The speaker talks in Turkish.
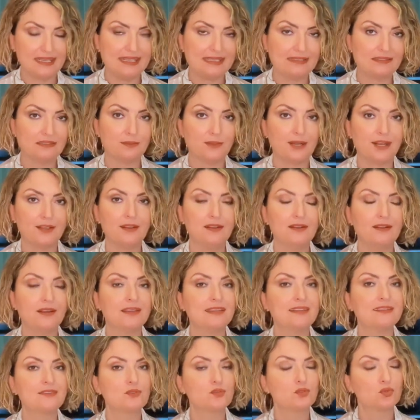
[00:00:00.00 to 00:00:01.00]
itibaren
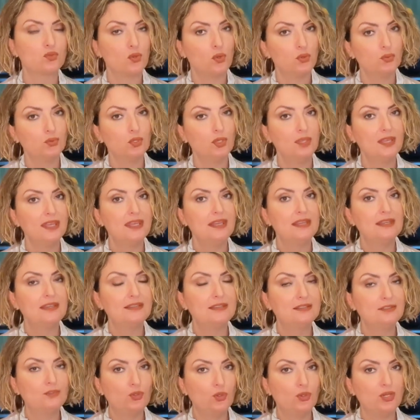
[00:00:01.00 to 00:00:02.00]
ayın son
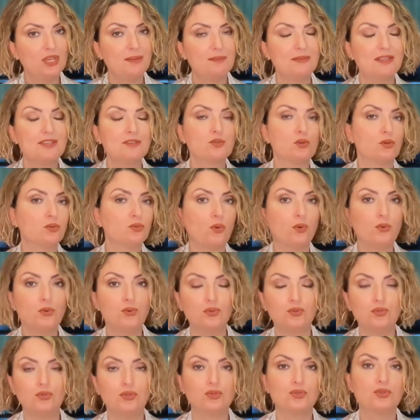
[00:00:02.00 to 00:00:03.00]
dönemi, son 10
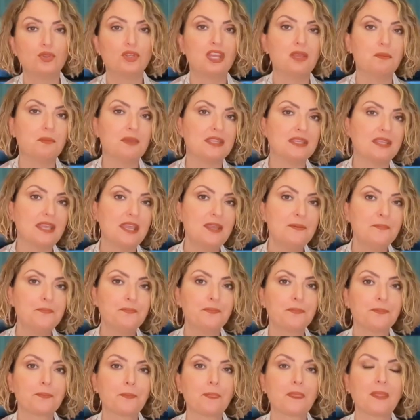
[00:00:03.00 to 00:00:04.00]
günlük döneminde
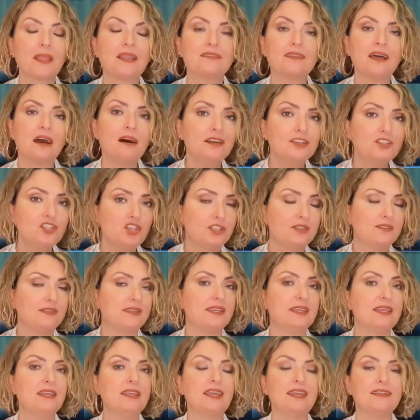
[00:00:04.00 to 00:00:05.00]
daha
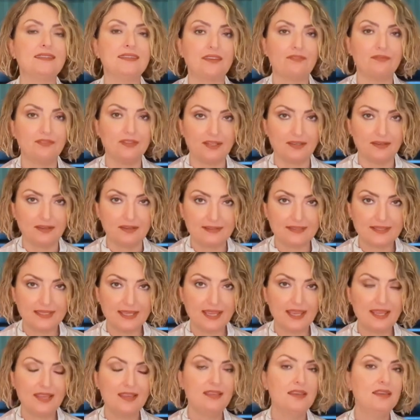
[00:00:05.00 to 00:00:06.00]
ciddi
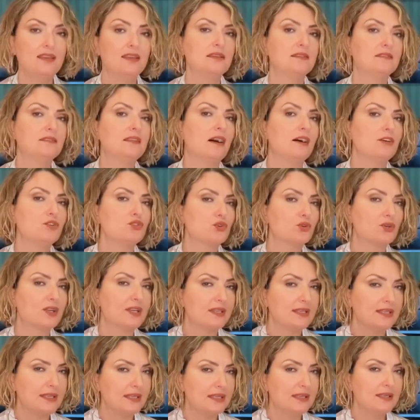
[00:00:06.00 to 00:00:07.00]
hedeflerinize, daha çok
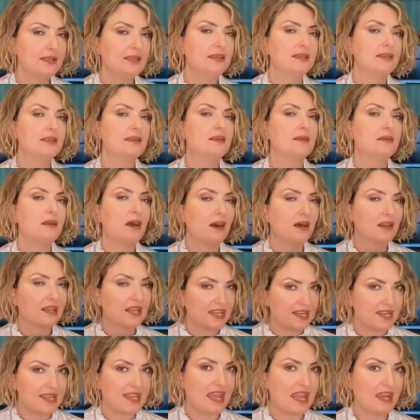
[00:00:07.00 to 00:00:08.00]
hani
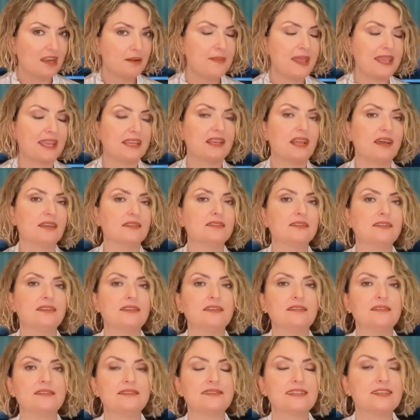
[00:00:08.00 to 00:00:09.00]
kariyer
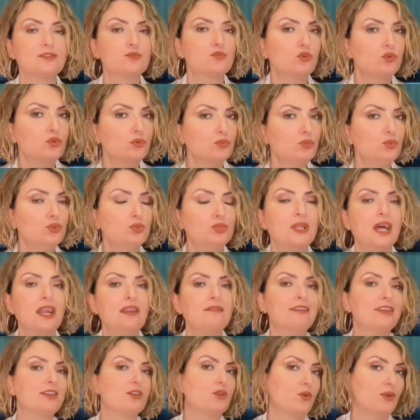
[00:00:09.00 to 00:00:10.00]
beklentilerinize, sorumluluklar
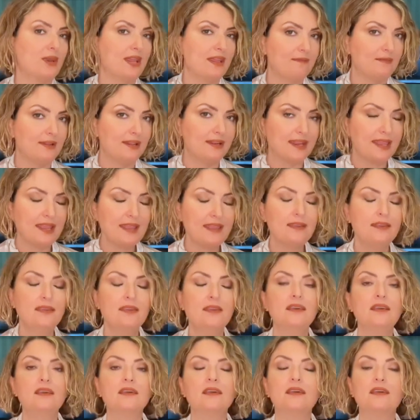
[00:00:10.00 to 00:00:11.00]
ve görevlere
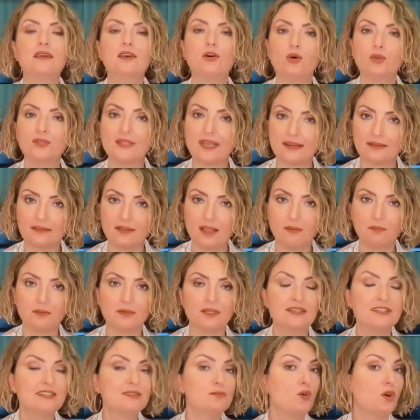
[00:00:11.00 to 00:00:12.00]
e,
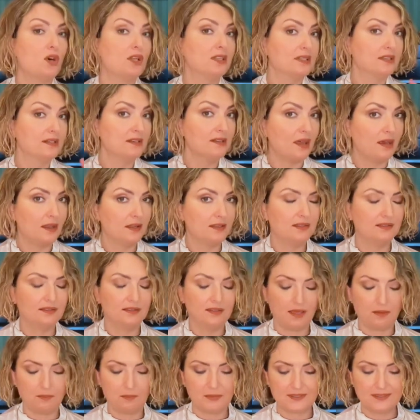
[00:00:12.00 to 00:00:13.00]
odaklanmanız, bu alanın
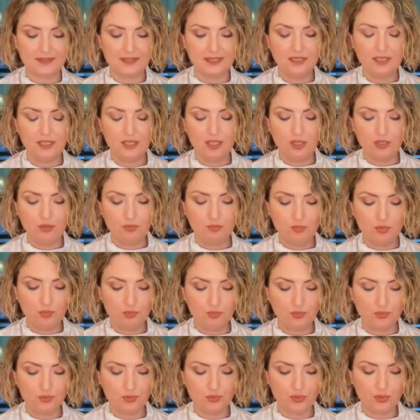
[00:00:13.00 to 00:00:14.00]
aydınlanması
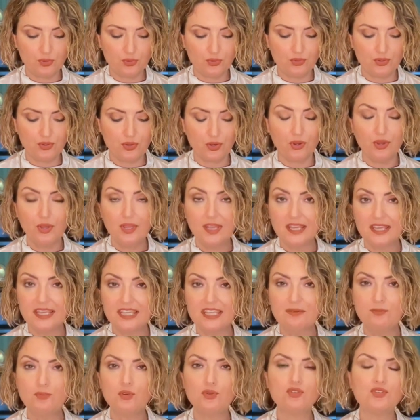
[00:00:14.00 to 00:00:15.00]
mümkün görünüyor.
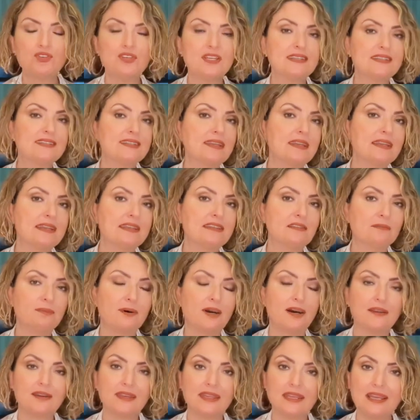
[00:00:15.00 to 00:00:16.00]
23 Nisan
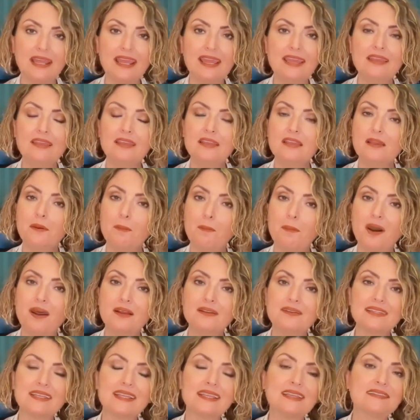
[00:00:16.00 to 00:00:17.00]
itibariyle
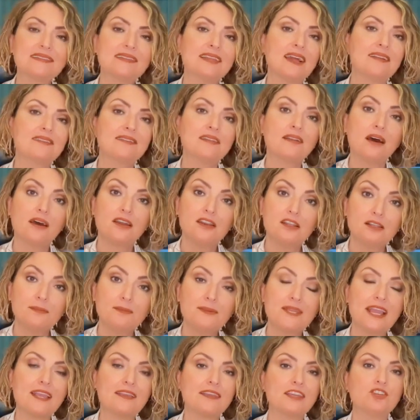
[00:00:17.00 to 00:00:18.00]
Mars ikizlerden ayrılıp
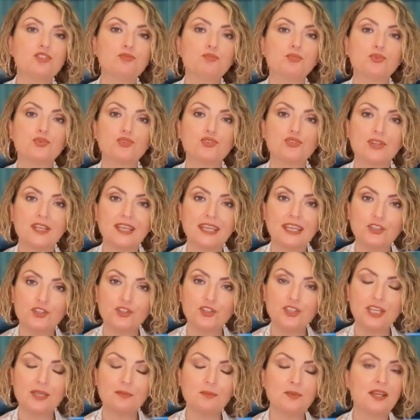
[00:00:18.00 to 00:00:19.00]
Yengeç Burcu'na
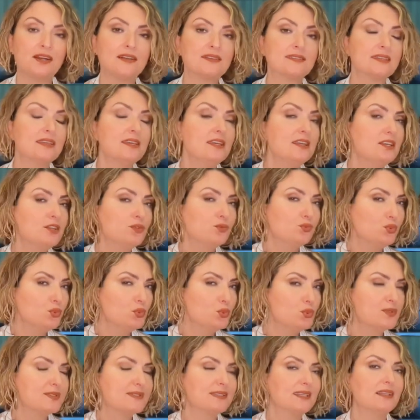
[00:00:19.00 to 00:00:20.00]
geçecek. Biraz
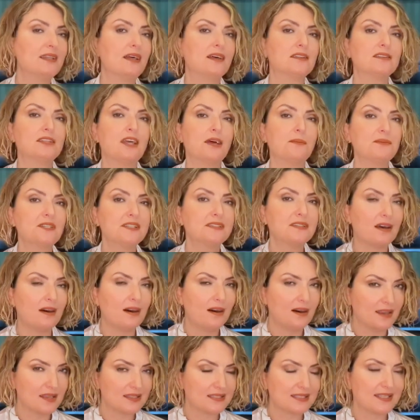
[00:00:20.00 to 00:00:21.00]
duygusal anlamda
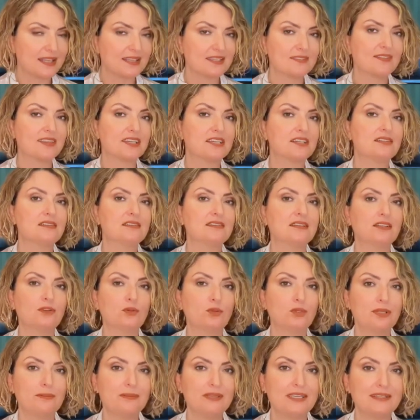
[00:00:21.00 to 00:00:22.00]
daha hassas ve kırılgan
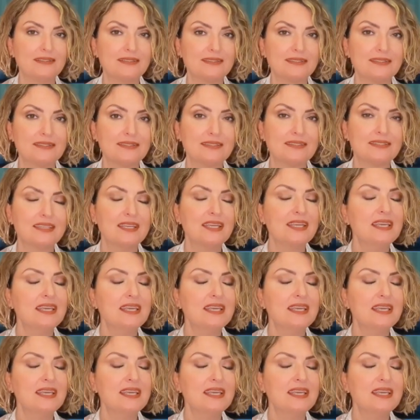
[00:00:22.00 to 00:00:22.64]
olabilirsiniz